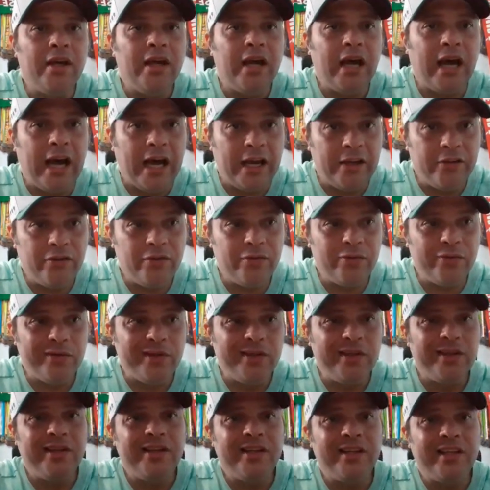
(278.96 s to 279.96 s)
Acho
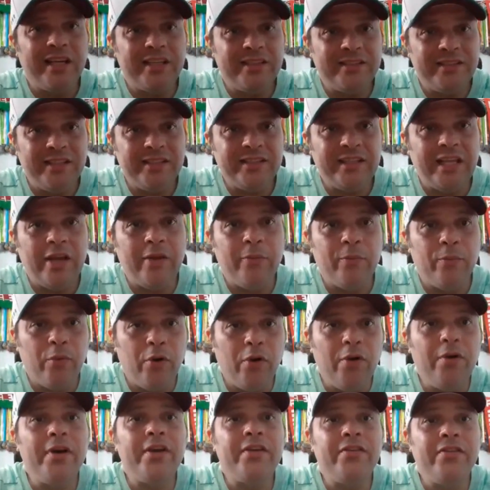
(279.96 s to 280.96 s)
que assim tem
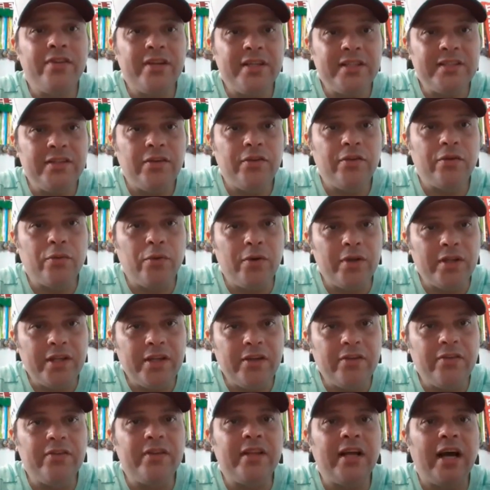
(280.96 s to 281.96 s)
boa chance de
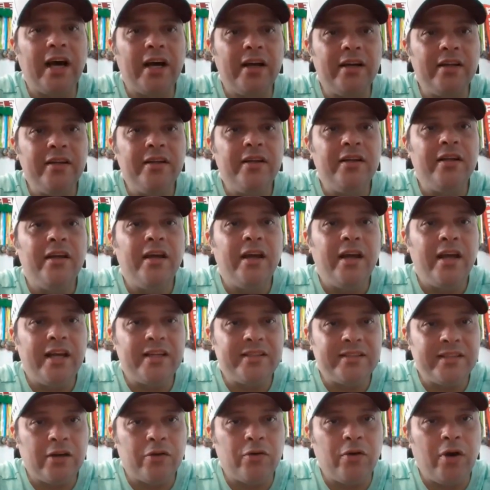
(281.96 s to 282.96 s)
conquistar
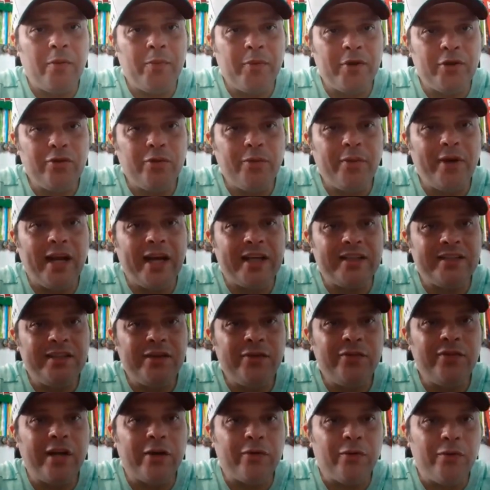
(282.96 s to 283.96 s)
essa Copa do
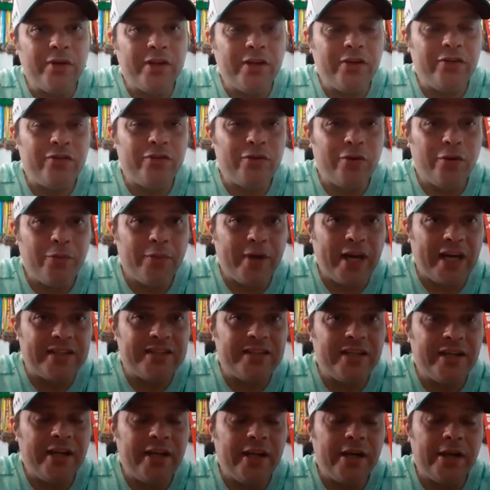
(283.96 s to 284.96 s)
Brasil, já conquistou o
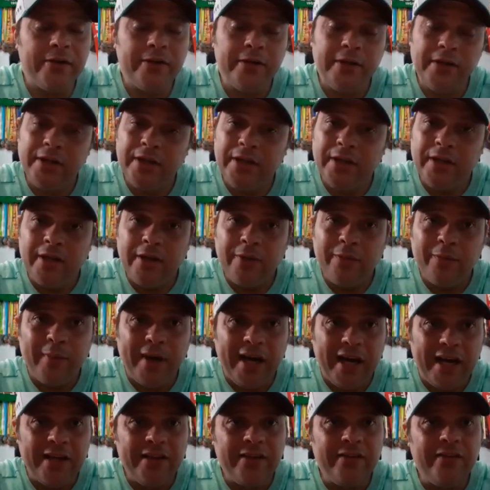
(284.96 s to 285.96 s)
brasileiro,
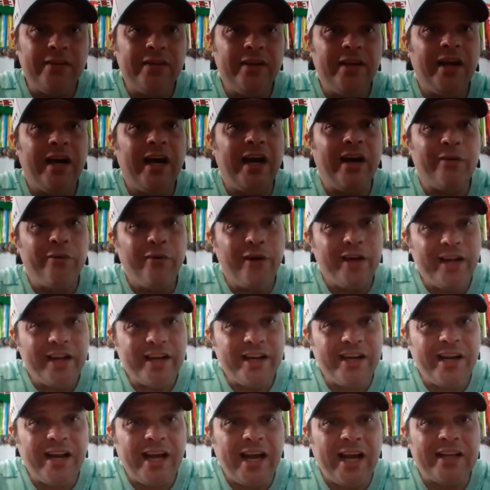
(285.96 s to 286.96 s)
mas agora é
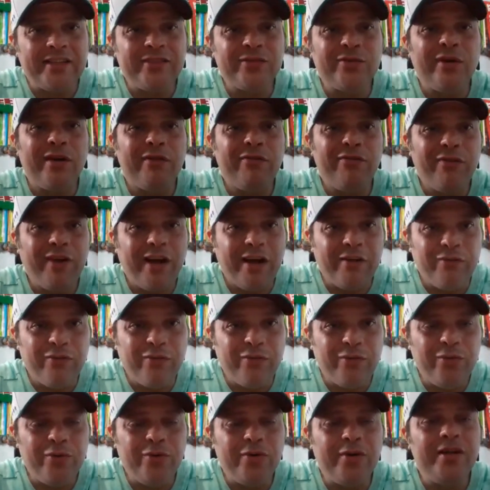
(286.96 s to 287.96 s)
clássico, é
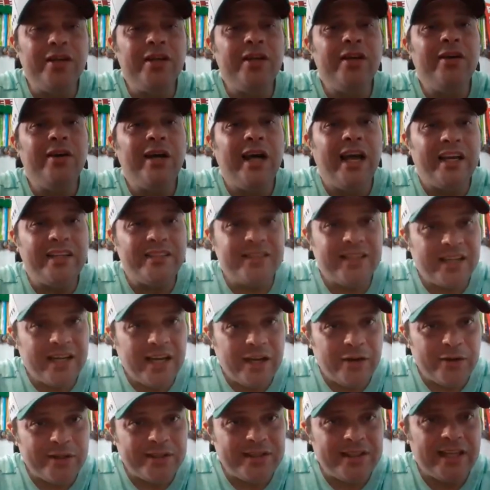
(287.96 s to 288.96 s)
Fla-Flu, essa
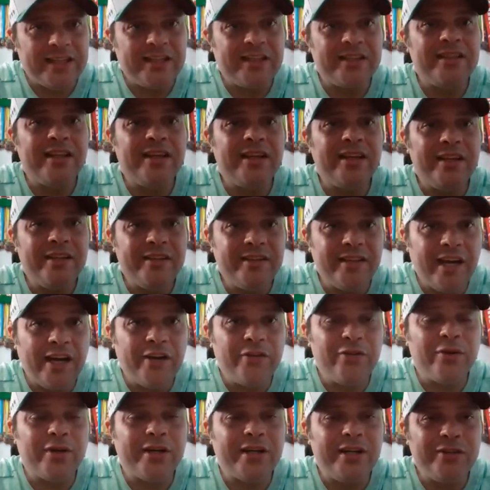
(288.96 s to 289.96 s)
garotada tem que entrar
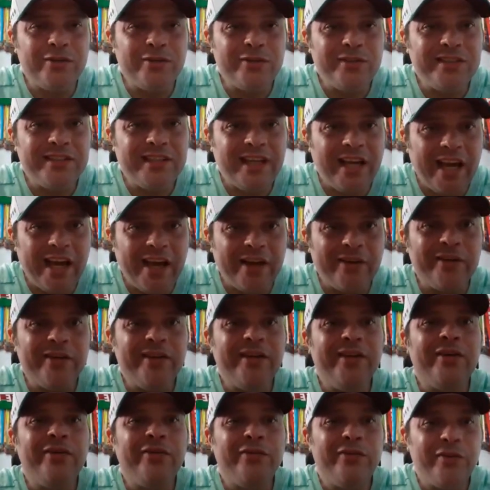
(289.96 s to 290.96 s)
jogando sério,
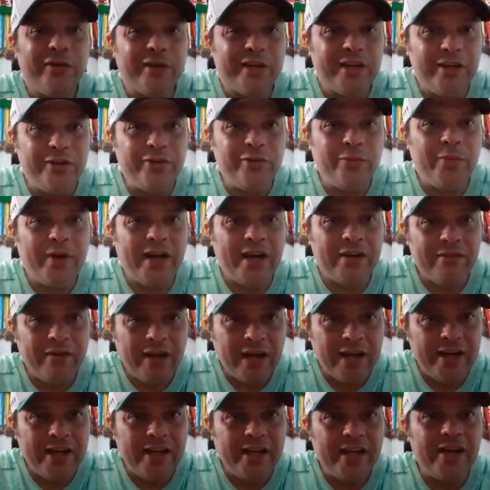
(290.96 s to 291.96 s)
jogando para
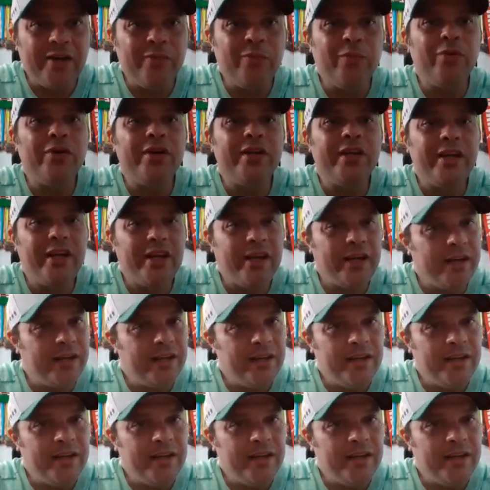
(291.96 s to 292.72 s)
valer, porque